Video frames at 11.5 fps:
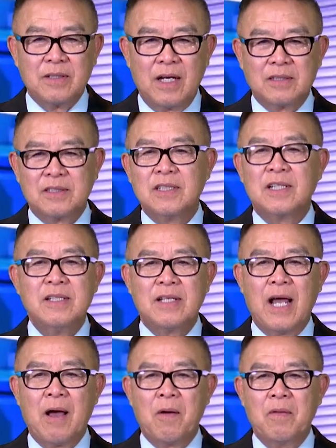À, xin kính
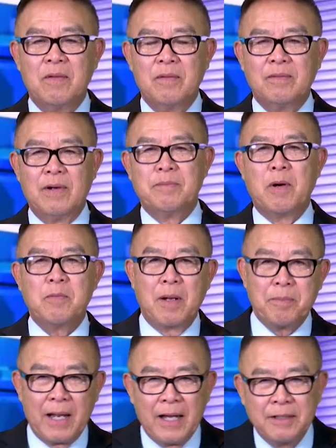chào và mong
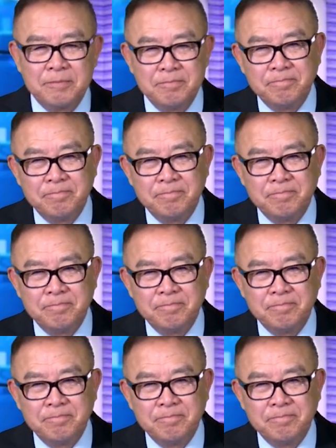gặp lại.